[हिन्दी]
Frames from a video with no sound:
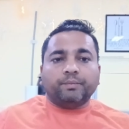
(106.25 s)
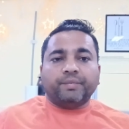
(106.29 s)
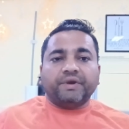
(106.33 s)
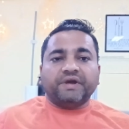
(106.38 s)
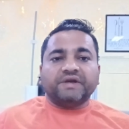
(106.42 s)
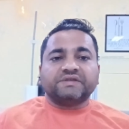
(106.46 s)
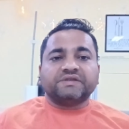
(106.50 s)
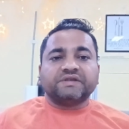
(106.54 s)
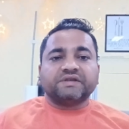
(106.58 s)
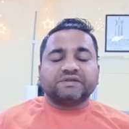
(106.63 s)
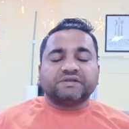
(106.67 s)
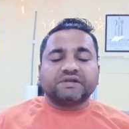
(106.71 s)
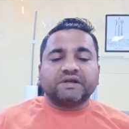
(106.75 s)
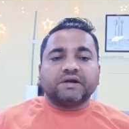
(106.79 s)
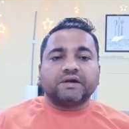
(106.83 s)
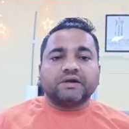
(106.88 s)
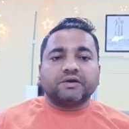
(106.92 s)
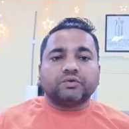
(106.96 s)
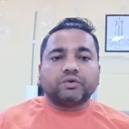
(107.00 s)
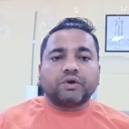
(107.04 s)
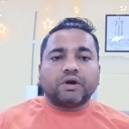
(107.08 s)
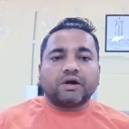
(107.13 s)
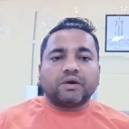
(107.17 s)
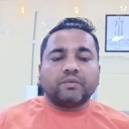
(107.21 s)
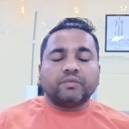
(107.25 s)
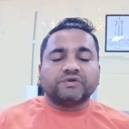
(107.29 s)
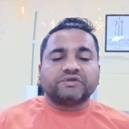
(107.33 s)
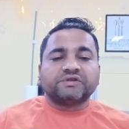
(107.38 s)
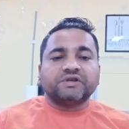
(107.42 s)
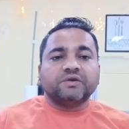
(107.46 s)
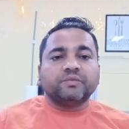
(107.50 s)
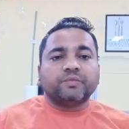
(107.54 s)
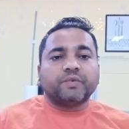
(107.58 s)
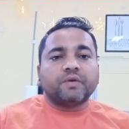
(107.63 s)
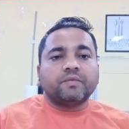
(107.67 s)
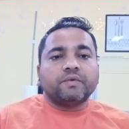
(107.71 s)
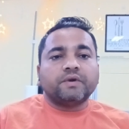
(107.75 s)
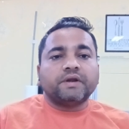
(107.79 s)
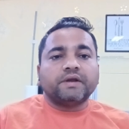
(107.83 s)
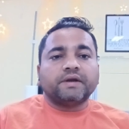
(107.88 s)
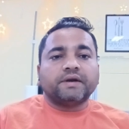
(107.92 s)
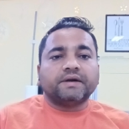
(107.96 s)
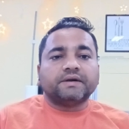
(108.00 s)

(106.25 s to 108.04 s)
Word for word: बेसिक सैलरी तो आरा मशीन पे भी नहीं